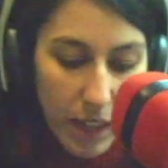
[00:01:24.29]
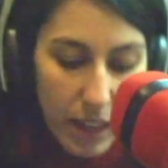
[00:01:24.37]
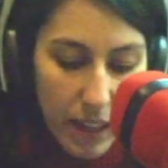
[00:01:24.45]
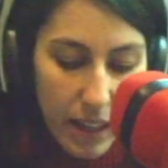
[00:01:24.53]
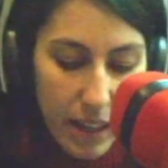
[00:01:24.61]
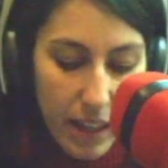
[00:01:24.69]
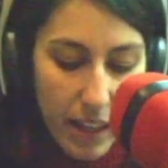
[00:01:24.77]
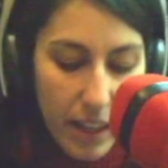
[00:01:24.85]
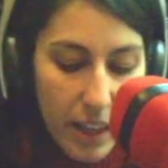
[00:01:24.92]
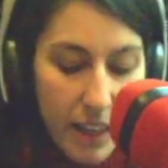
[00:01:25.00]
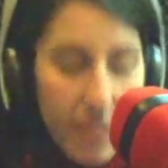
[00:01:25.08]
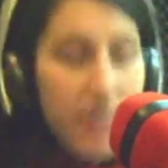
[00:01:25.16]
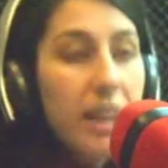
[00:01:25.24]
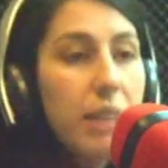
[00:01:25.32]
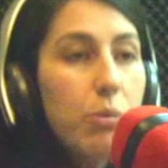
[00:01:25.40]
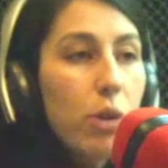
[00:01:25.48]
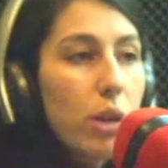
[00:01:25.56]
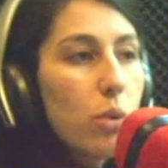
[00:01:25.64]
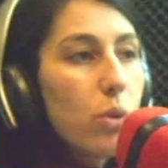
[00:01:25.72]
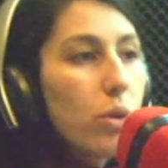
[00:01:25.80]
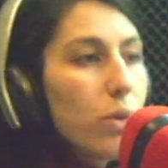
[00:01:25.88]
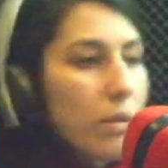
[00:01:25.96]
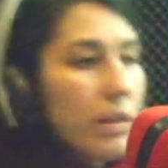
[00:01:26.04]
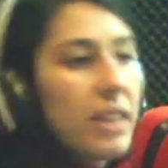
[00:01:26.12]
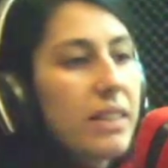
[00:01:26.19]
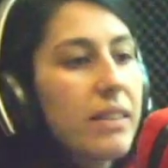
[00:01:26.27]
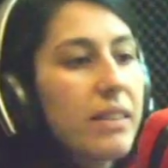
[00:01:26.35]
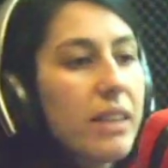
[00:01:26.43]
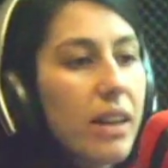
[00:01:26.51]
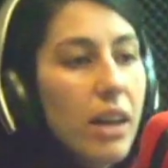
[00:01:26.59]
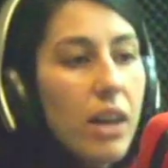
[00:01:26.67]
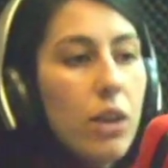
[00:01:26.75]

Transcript: Eh, es sin ánimo de lucro, es decir,